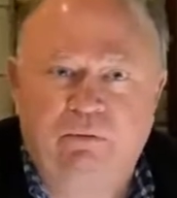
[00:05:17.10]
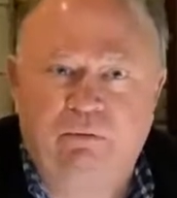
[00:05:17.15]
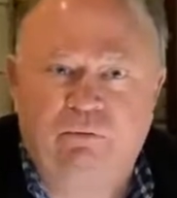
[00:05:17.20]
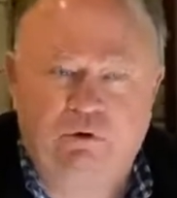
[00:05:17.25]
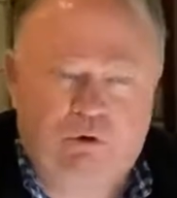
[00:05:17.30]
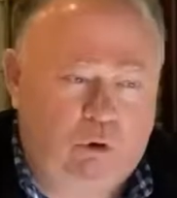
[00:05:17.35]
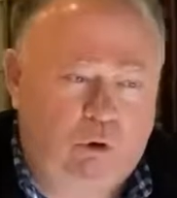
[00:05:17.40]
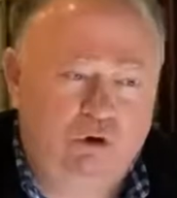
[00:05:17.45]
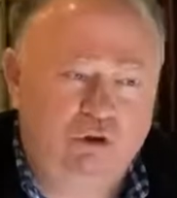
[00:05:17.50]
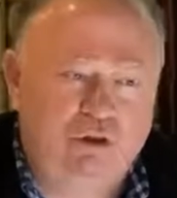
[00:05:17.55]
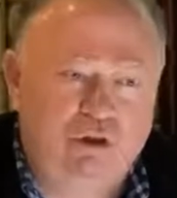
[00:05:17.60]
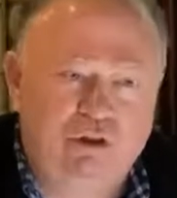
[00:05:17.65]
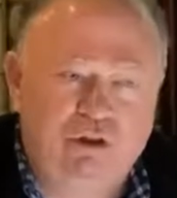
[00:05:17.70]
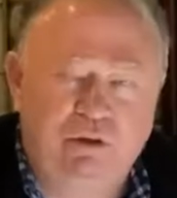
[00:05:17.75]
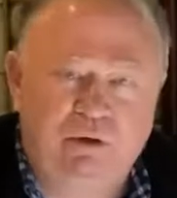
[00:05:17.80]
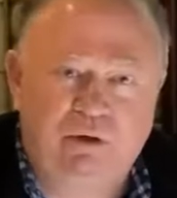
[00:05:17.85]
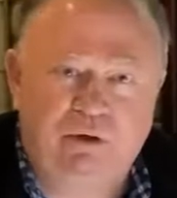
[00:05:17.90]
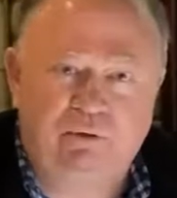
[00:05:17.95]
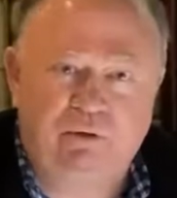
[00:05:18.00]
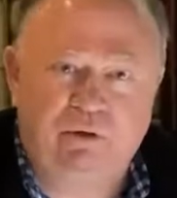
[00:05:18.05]
Сложный
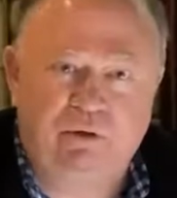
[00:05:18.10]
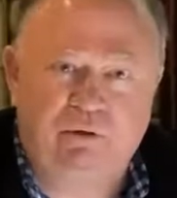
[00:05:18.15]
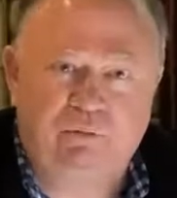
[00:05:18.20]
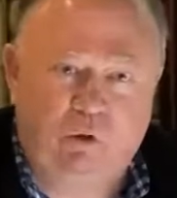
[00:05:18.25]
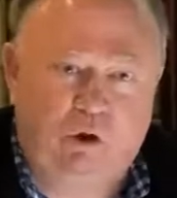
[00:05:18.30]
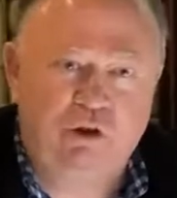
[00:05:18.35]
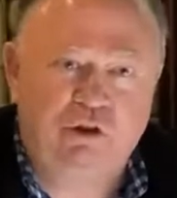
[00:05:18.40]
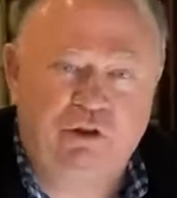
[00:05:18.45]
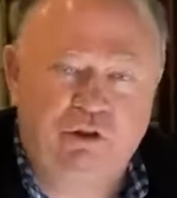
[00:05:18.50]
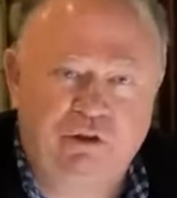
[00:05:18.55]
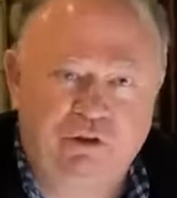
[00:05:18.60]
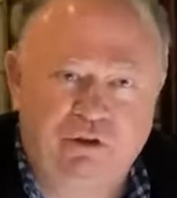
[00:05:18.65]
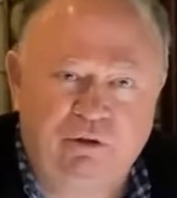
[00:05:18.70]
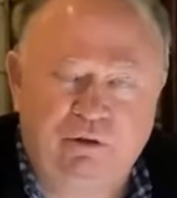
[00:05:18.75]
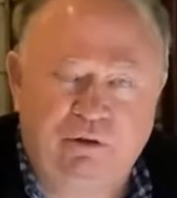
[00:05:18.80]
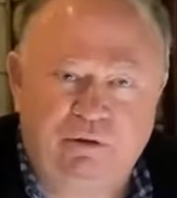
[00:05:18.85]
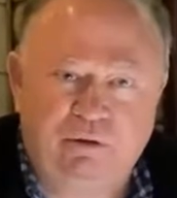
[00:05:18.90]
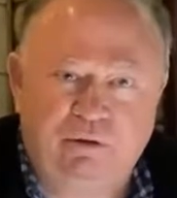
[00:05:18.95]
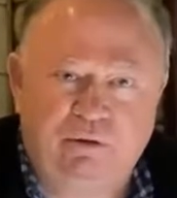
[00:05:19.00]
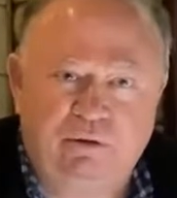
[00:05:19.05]
человек, мощный
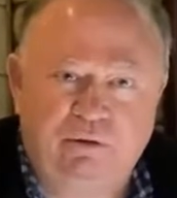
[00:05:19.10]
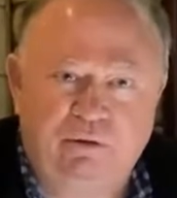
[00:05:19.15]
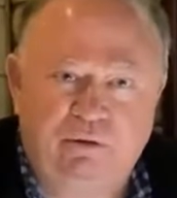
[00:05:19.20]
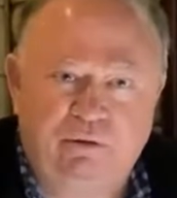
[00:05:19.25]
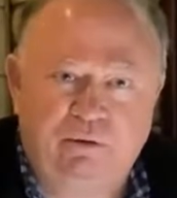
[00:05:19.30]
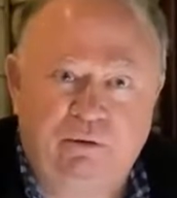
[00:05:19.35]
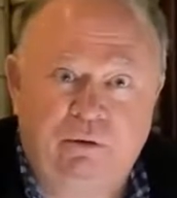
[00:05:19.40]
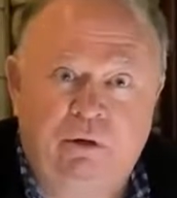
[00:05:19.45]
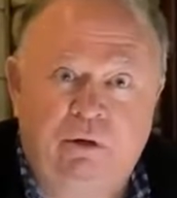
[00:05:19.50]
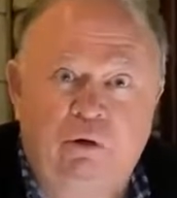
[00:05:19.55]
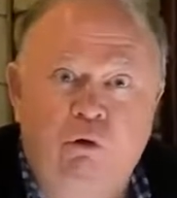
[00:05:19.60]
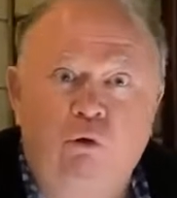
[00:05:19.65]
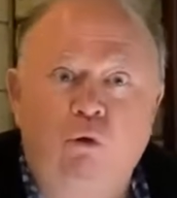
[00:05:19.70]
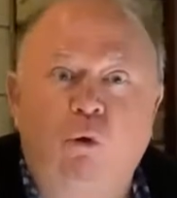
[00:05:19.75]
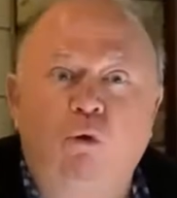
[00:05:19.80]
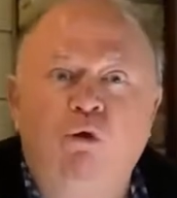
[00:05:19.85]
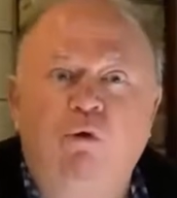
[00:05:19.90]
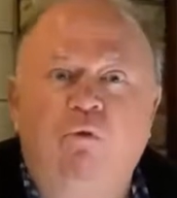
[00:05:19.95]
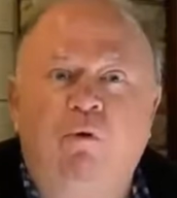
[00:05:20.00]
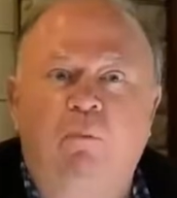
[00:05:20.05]
человек. Но
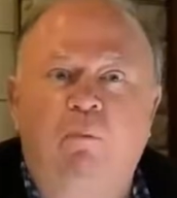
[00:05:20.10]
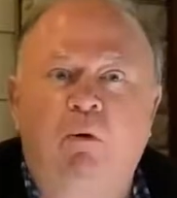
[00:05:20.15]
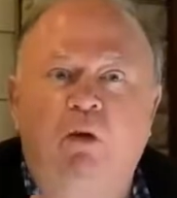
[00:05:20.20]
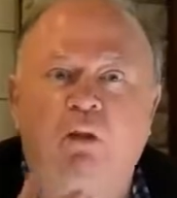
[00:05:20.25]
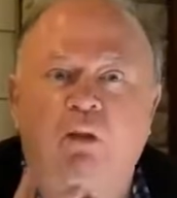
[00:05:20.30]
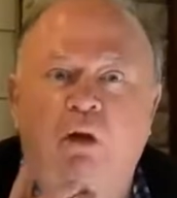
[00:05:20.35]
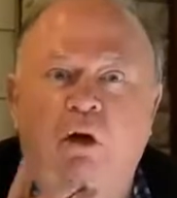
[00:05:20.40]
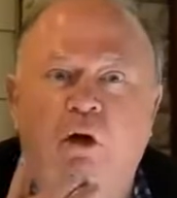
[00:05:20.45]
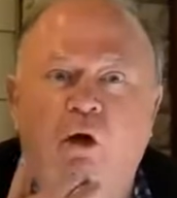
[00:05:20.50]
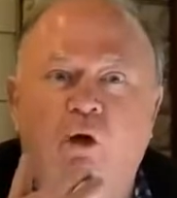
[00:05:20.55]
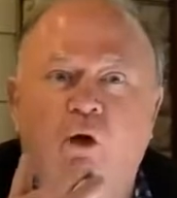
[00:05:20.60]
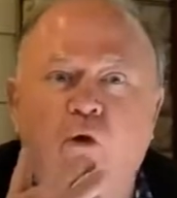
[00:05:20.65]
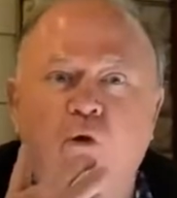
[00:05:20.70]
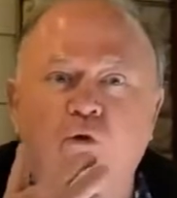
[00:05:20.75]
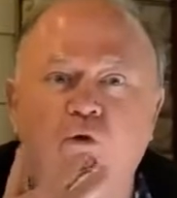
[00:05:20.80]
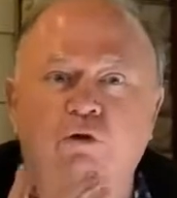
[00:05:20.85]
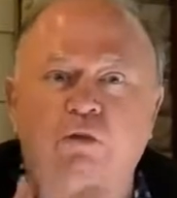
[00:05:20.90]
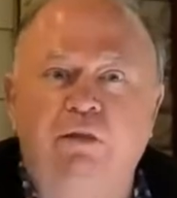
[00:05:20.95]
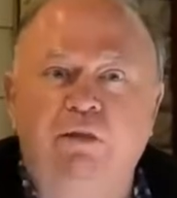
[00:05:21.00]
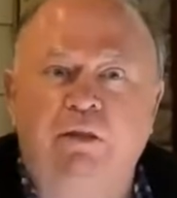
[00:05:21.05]
у него был
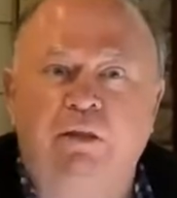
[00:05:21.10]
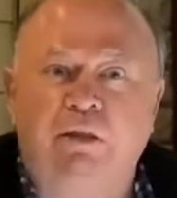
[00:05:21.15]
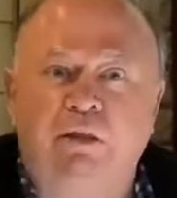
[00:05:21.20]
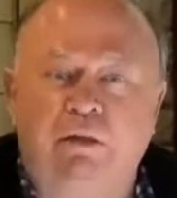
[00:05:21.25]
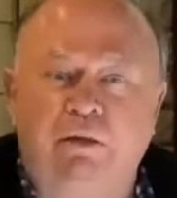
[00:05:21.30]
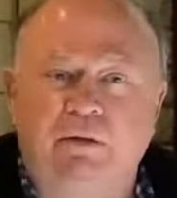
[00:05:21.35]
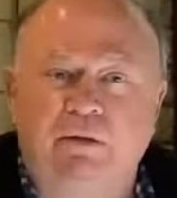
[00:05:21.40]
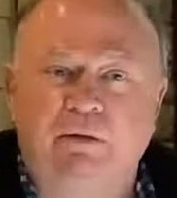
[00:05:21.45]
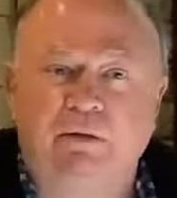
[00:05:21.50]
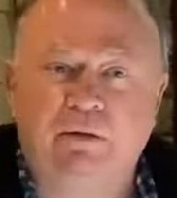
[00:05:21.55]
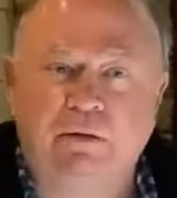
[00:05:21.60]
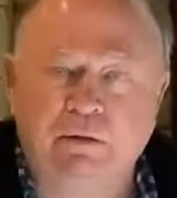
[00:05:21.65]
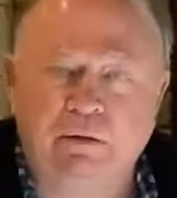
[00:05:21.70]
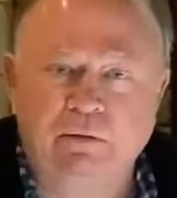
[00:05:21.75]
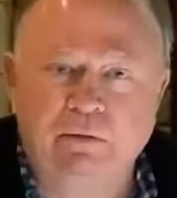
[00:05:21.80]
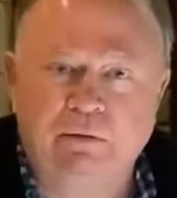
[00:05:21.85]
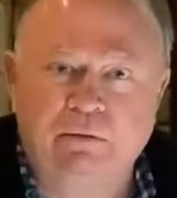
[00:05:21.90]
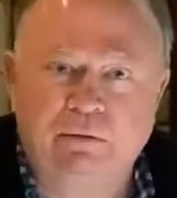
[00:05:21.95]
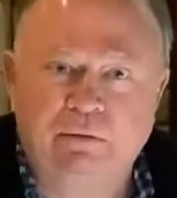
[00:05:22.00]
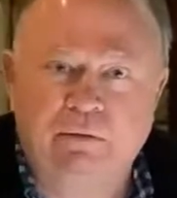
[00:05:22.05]
русский язык.
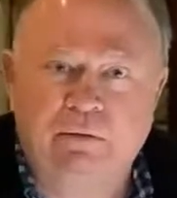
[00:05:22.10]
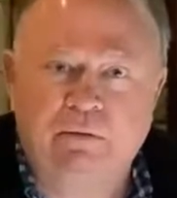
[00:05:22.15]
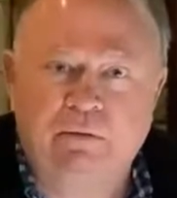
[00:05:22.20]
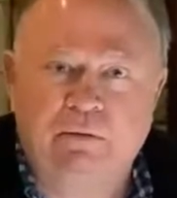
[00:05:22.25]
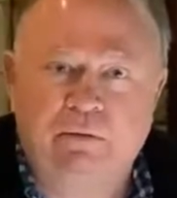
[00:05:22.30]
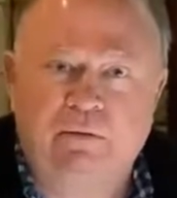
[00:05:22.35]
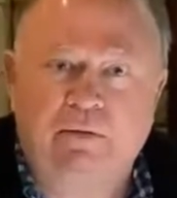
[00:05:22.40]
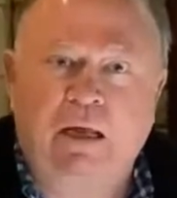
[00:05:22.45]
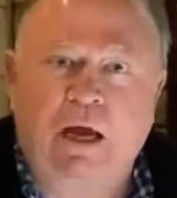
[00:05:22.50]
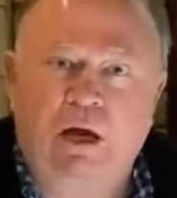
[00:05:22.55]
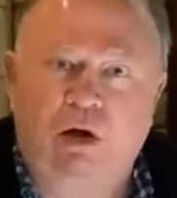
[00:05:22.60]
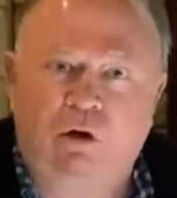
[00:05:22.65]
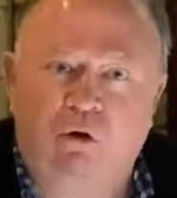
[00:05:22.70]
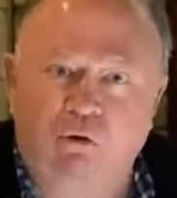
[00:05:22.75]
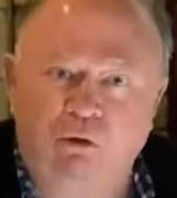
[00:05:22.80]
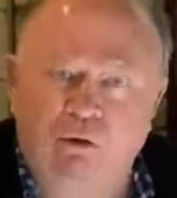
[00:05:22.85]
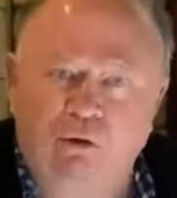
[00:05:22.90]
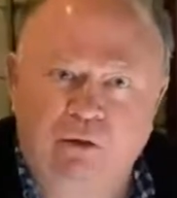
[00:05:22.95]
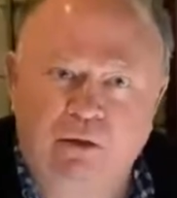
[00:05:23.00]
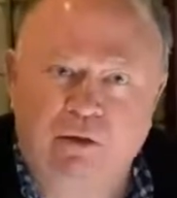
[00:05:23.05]

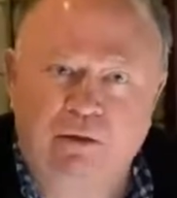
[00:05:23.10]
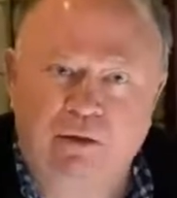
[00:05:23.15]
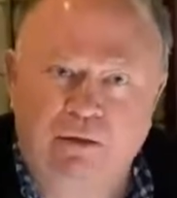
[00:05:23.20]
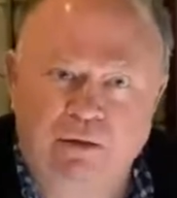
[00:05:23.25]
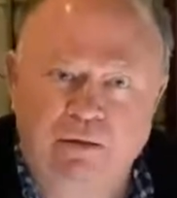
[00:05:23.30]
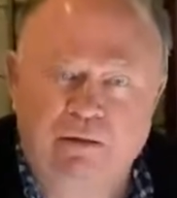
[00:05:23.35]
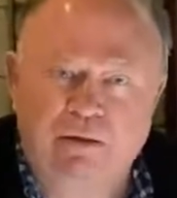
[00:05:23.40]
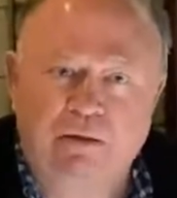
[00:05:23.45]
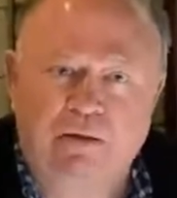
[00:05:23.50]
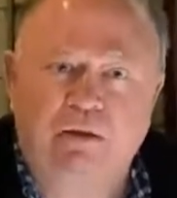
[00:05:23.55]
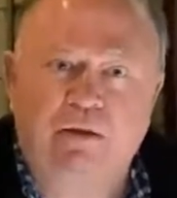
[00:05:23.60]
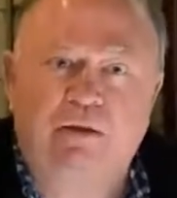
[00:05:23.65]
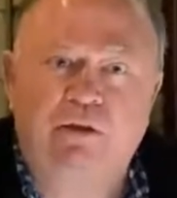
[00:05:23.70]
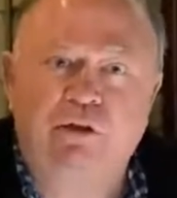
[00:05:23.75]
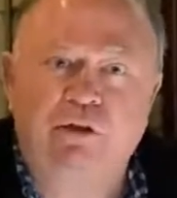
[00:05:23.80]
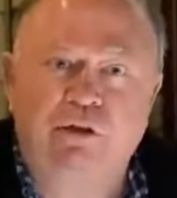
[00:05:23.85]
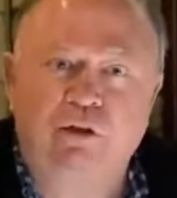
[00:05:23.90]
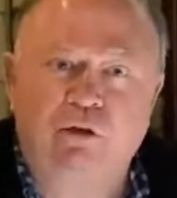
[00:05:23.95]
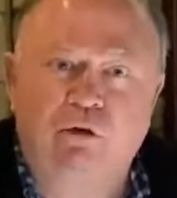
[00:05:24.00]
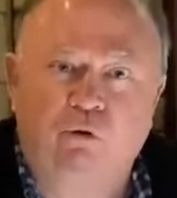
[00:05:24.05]
Народный язык,
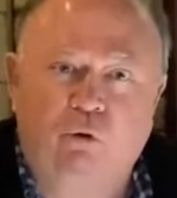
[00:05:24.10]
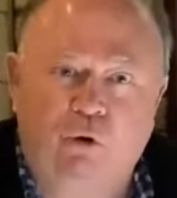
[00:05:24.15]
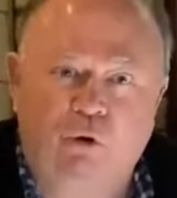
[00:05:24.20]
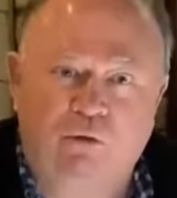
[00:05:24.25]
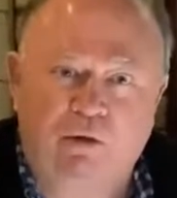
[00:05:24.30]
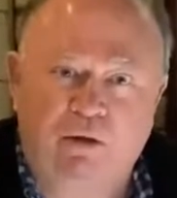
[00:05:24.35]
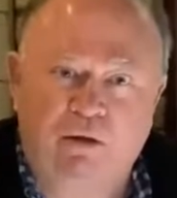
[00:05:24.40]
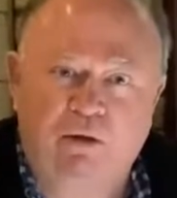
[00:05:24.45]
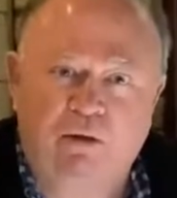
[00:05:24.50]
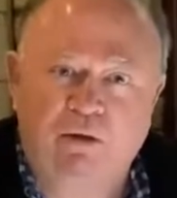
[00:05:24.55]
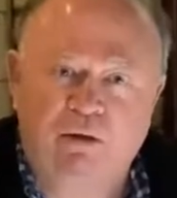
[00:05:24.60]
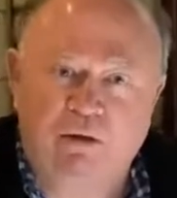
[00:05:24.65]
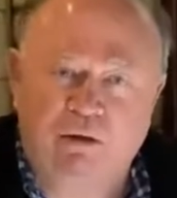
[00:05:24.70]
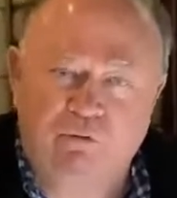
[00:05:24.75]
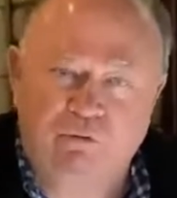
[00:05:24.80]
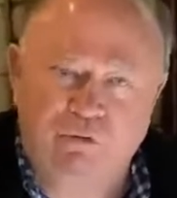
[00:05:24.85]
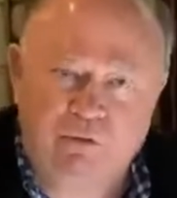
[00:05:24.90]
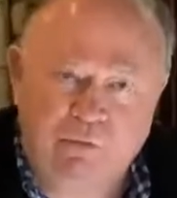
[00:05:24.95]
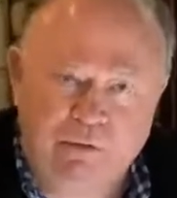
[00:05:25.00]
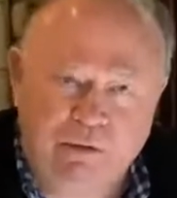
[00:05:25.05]
родниковый, с
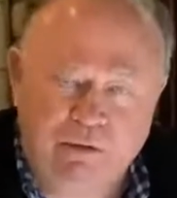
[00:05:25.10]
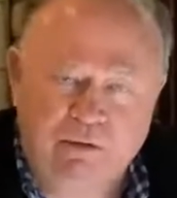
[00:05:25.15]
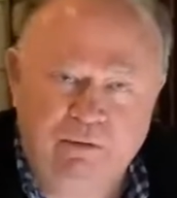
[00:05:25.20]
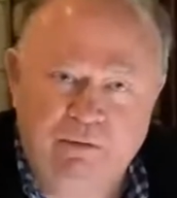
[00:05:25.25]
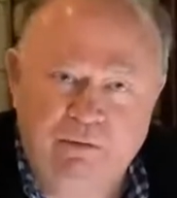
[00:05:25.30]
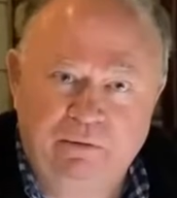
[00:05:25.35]
людьми.